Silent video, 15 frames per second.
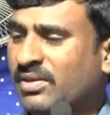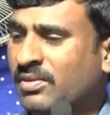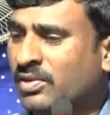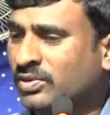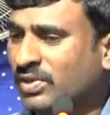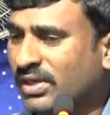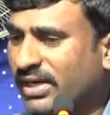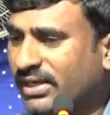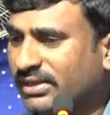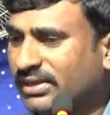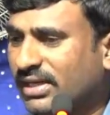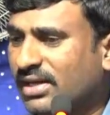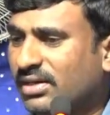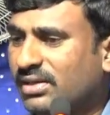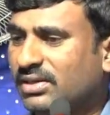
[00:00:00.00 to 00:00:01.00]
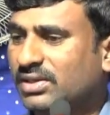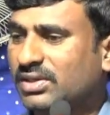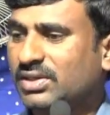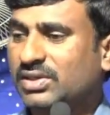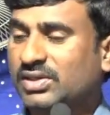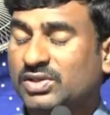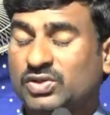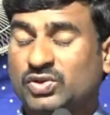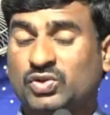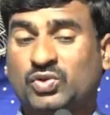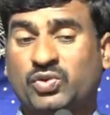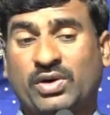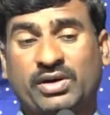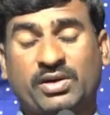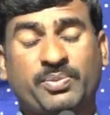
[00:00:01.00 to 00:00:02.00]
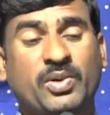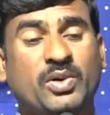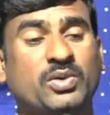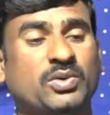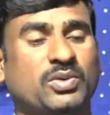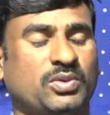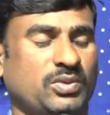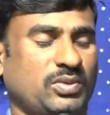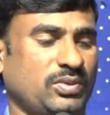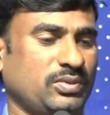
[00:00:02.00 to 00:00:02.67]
ఏమవుతున్నాడట త్వరపడును